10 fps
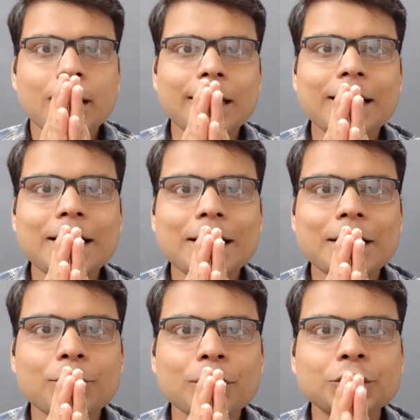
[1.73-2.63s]
हरे
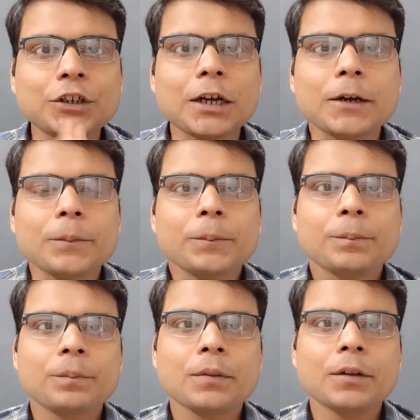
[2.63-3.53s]
कृष्णा
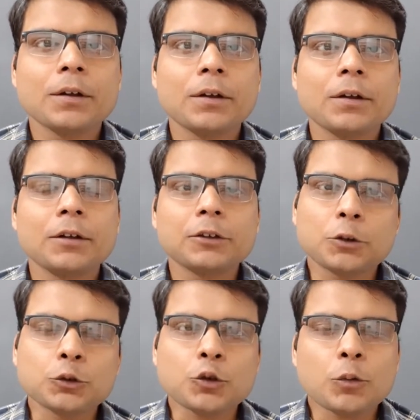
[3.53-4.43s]
तो
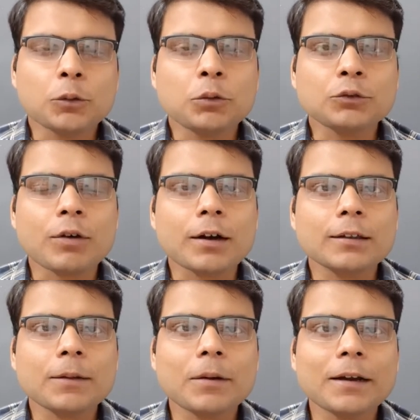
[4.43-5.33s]
दोस्तों बहुत बहुत
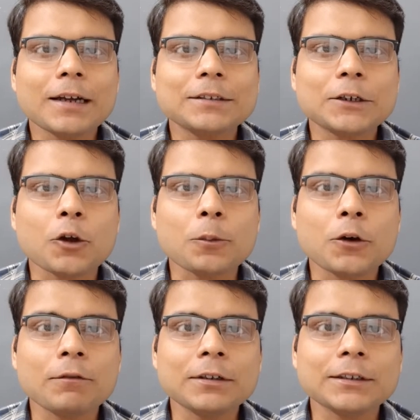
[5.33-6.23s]
स्वागत है हमारे आज के
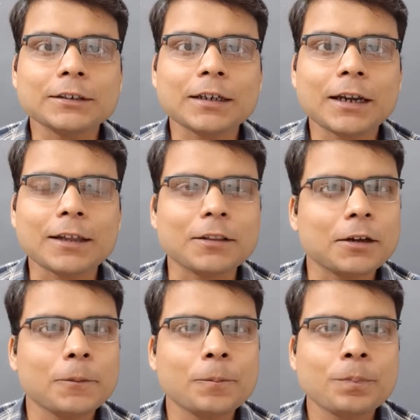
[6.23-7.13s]
टॉपिक ऑफ डिस्कशन के
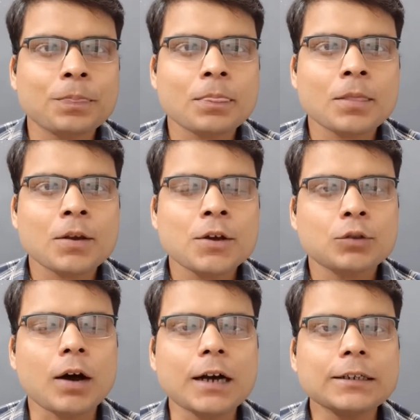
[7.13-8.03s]
अंदर
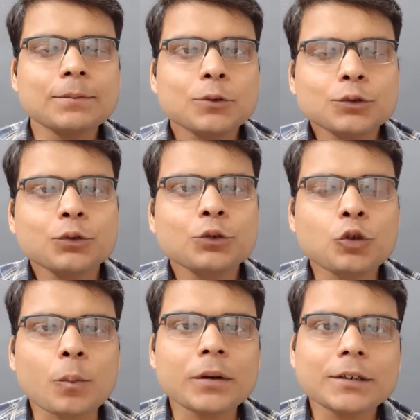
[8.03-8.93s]
तो आज हम दोस्तों जो
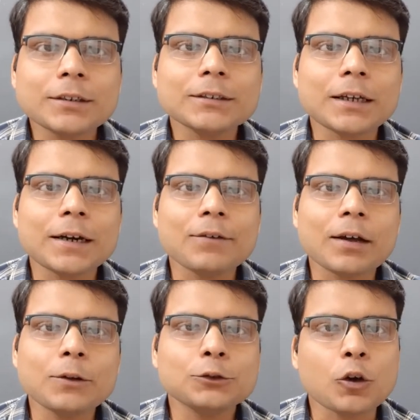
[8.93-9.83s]
टॉपिक डिस्कस करने
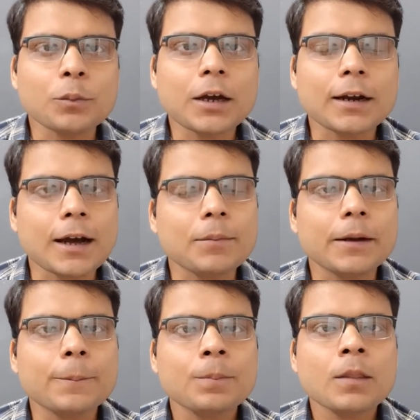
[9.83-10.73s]
वाले हैं उस टॉपिक का नाम है
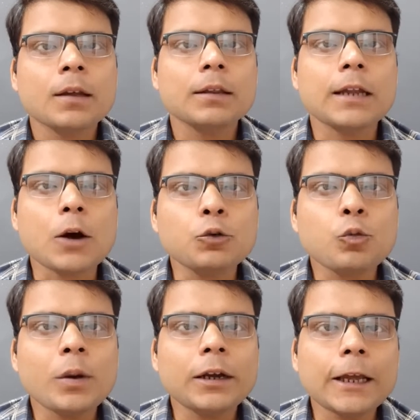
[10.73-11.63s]
दैट हाउ टू
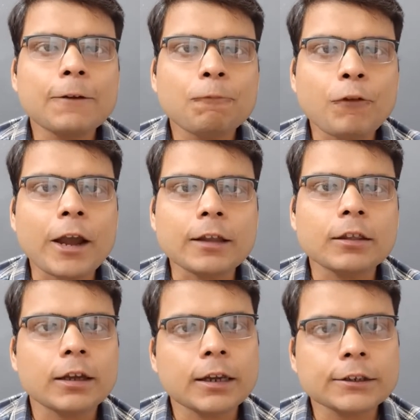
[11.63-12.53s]
मेंटेन
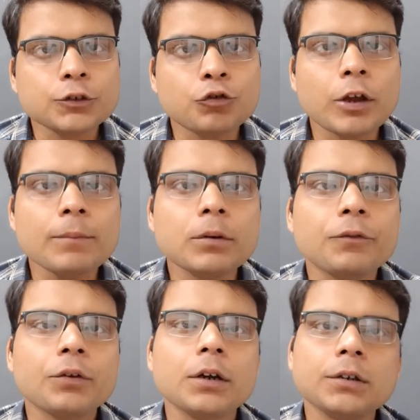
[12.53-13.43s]
फेथ इन एक्सट्रीम
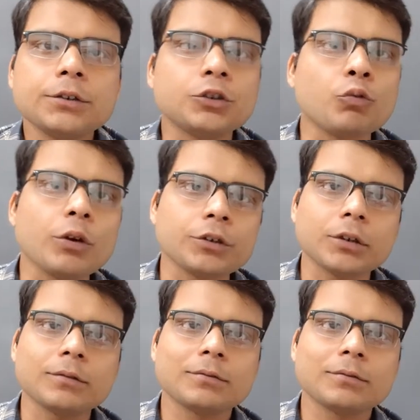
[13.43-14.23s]
डिफिकल्ट सिचुएशन